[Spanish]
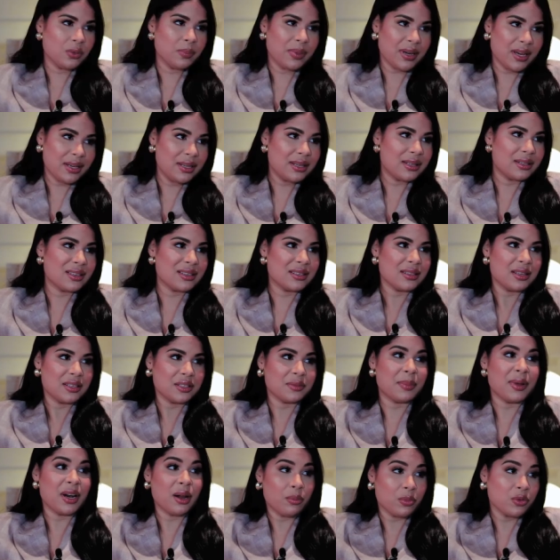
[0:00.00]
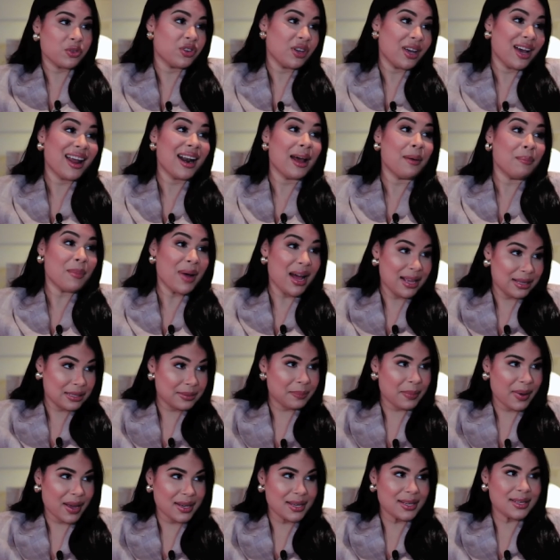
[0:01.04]
países, esperamos llegar a más
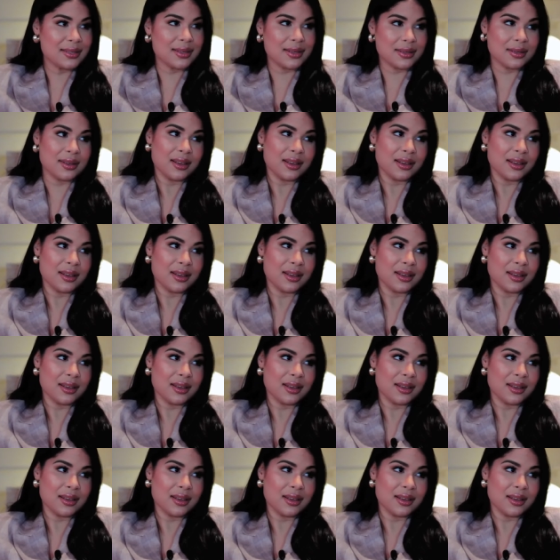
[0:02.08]
países.